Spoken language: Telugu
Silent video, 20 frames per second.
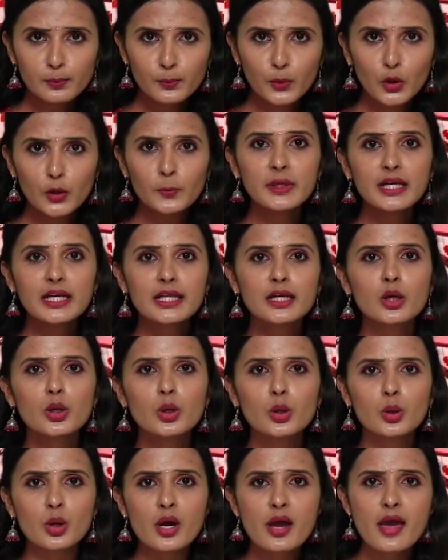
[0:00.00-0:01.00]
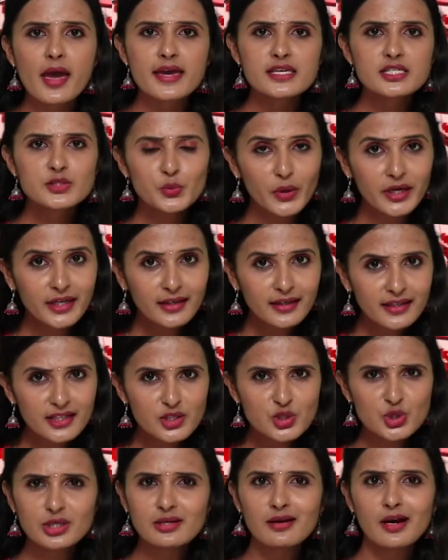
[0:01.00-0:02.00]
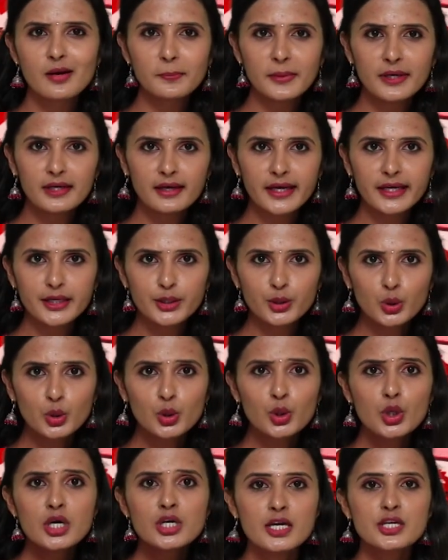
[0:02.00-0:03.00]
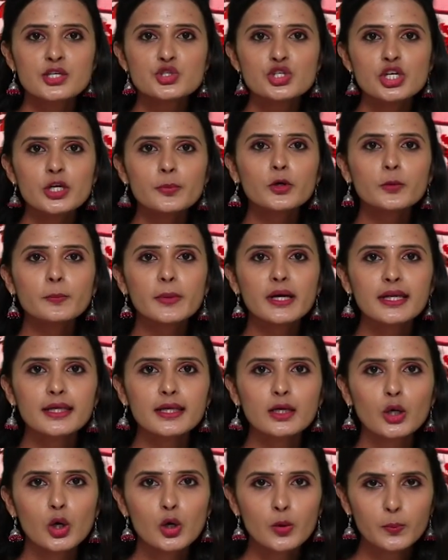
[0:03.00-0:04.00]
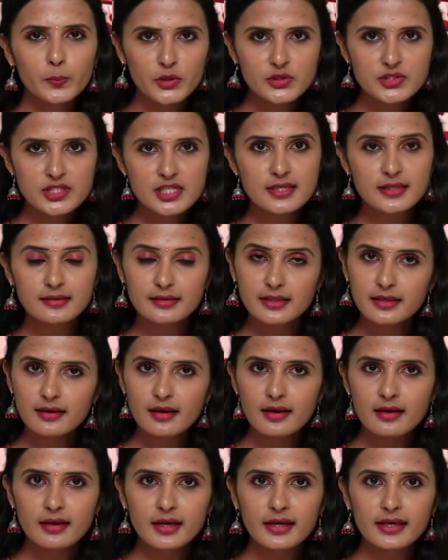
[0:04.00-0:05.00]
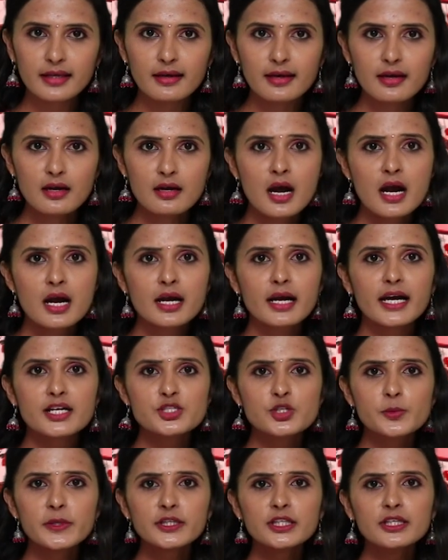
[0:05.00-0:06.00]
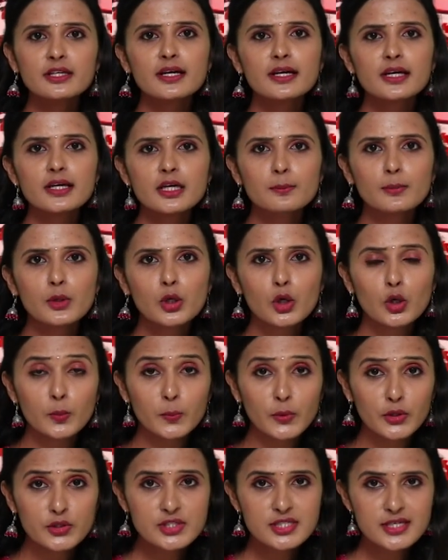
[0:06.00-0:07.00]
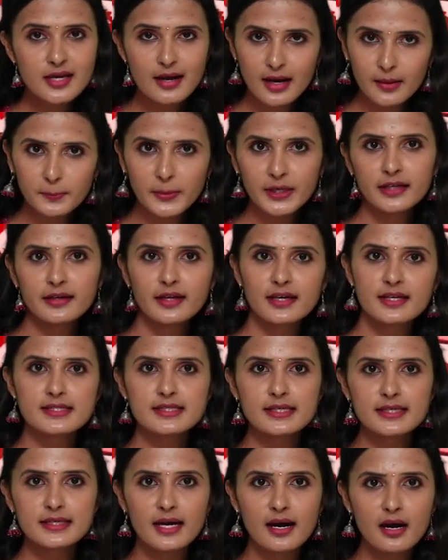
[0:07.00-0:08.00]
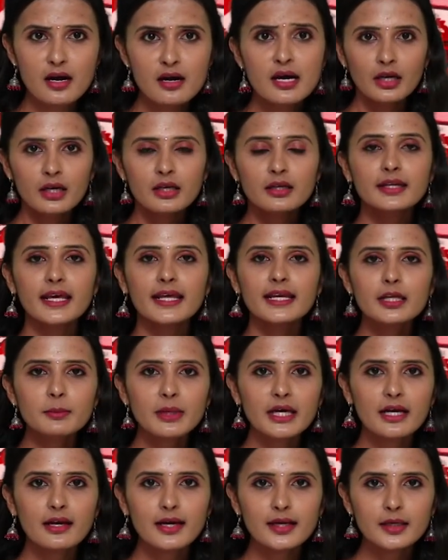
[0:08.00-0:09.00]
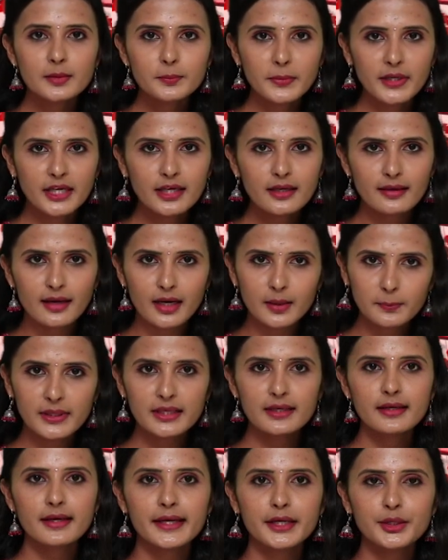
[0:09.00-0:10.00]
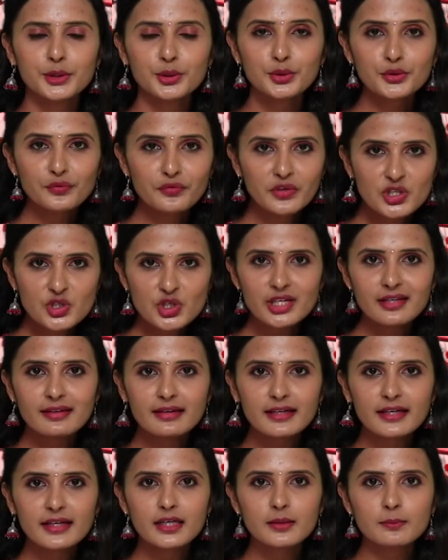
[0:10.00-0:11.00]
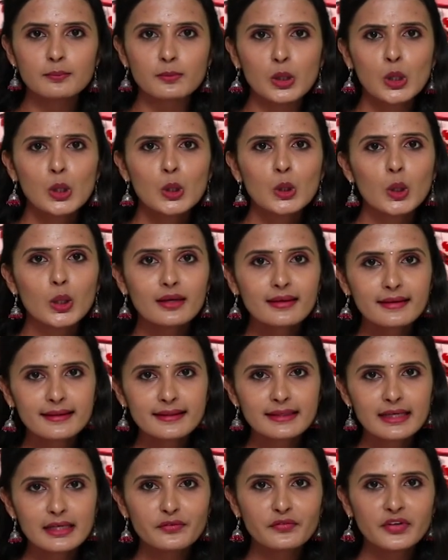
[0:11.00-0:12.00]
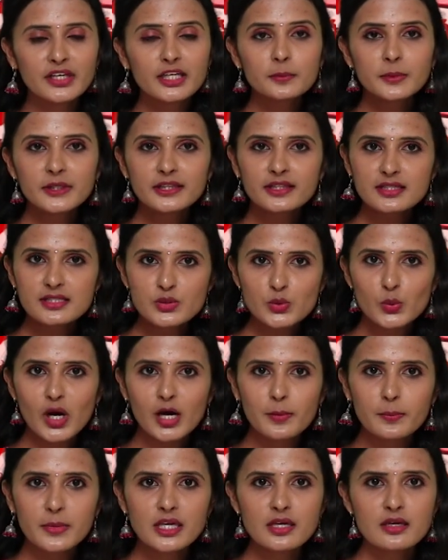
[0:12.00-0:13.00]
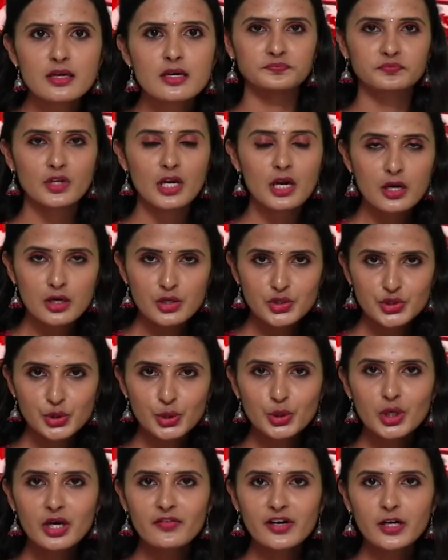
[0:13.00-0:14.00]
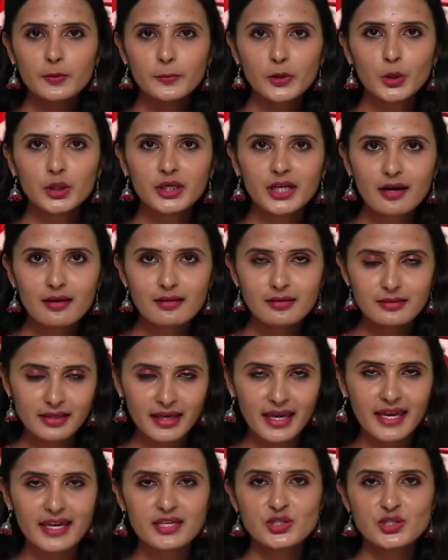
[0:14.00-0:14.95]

బొబ్బిలిలో ఎస్ వెంకట చిన్న అప్పలనాయుడు చీపుర్పల్లిలో బొత్స సత్యనారాయణ గజపతి నగరంలో బొత్స అప్పల నరసయ్య నెల్లిమర్ల బి అప్పలనాయుడు విజయనగరం కొలగట్ల వీరభద్రస్వామి శృంగవరపుకోట కె